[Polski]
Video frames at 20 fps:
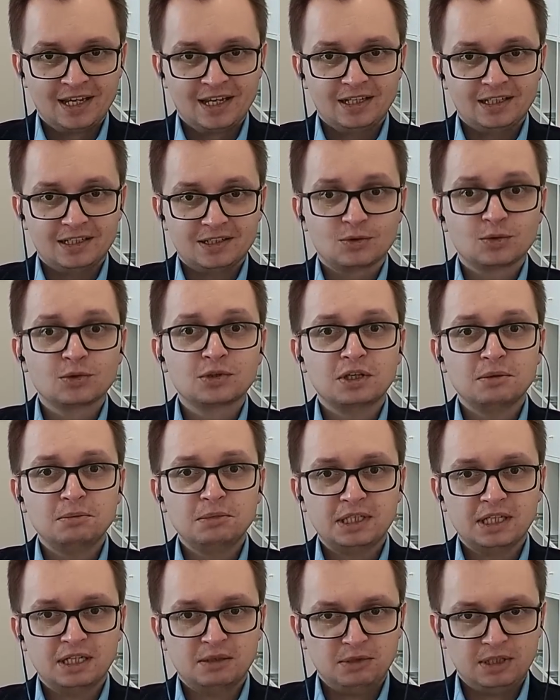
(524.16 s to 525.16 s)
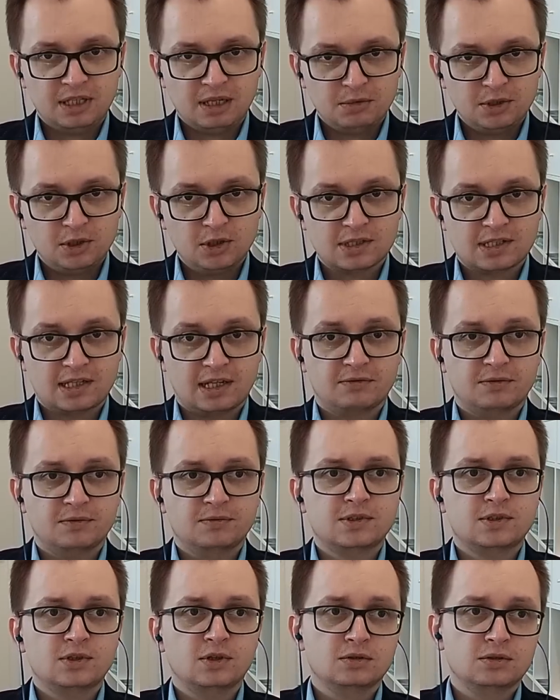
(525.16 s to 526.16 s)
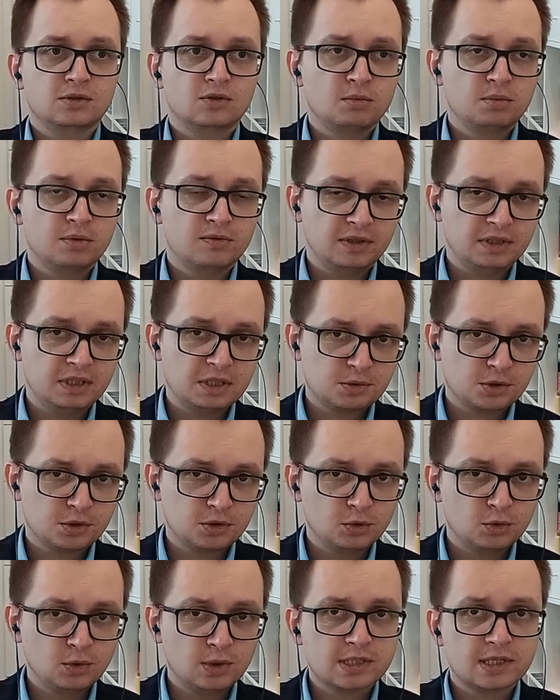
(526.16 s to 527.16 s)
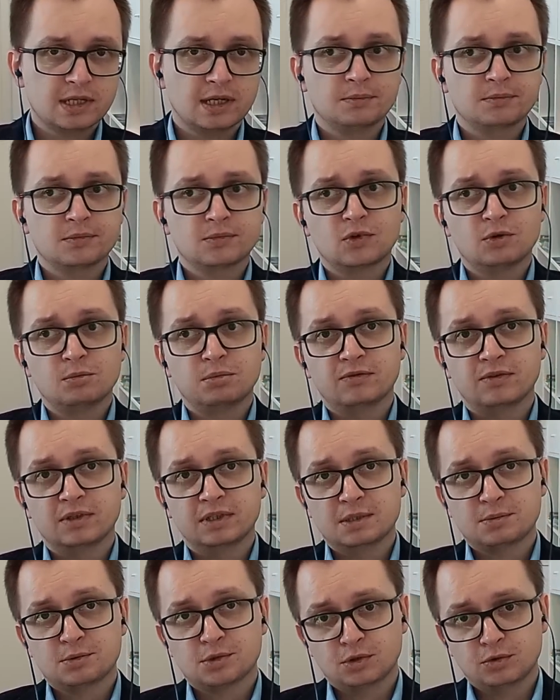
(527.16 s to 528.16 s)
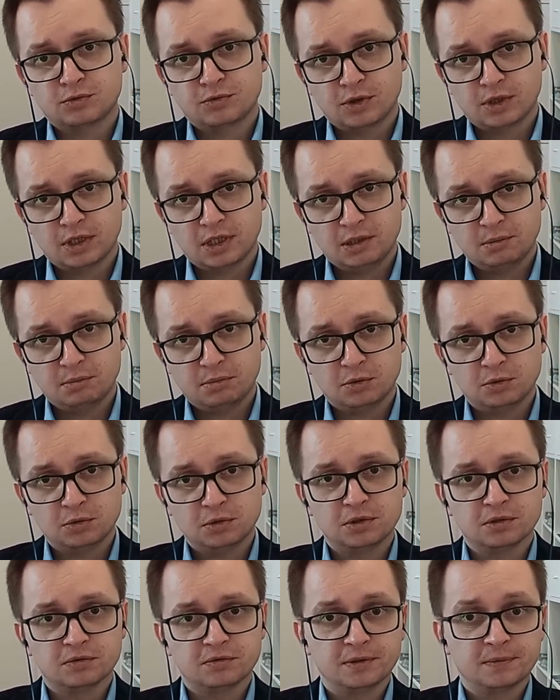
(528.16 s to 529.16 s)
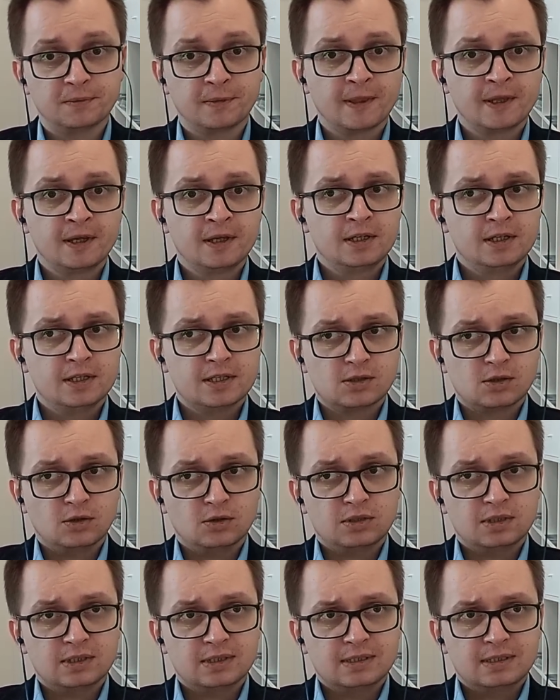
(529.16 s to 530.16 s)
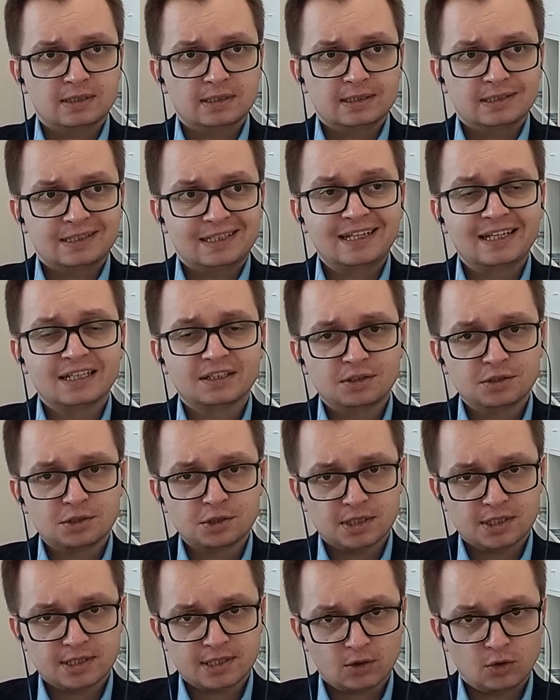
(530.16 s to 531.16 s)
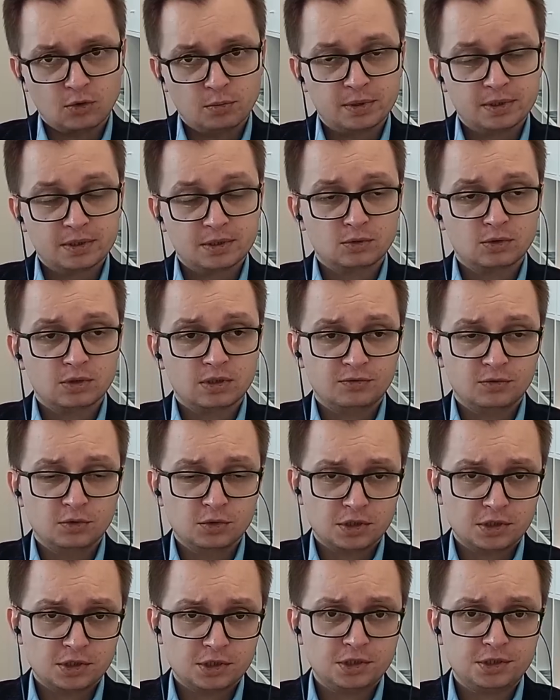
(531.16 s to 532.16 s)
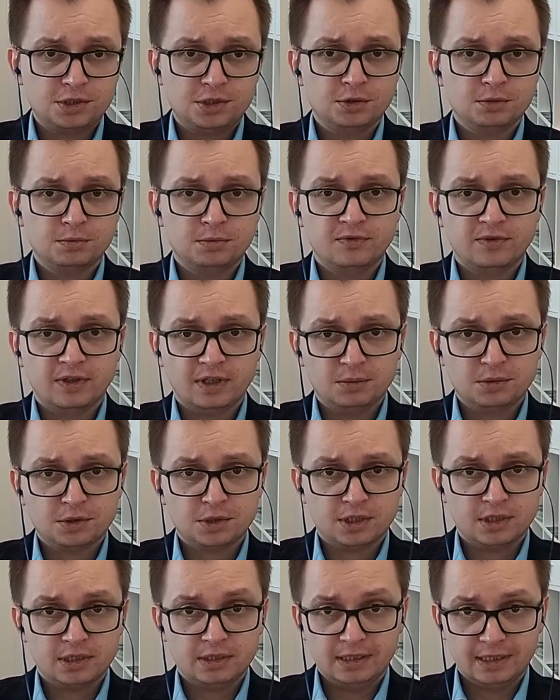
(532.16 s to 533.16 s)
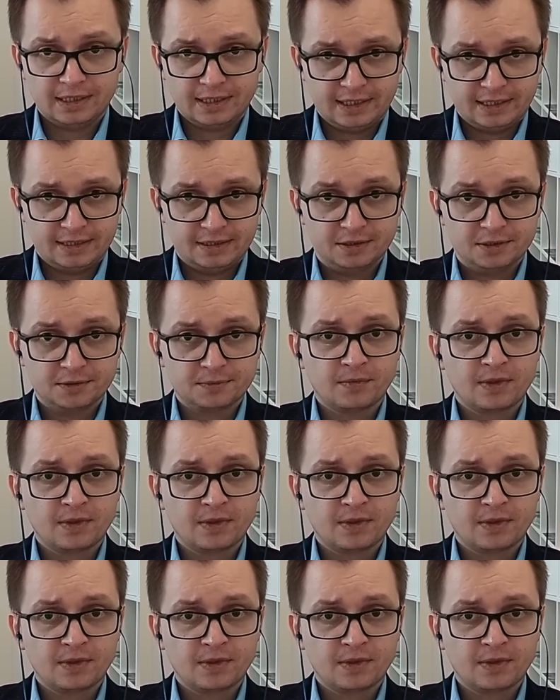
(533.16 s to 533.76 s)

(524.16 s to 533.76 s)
I z krótkimi terminami dostaw. Stąd kupowanie sprzętu USA, kupowanie sprzętu w Korei Południowej. Stąd gigantyczne zakupy, które w dużej części odbywają się na kredyt.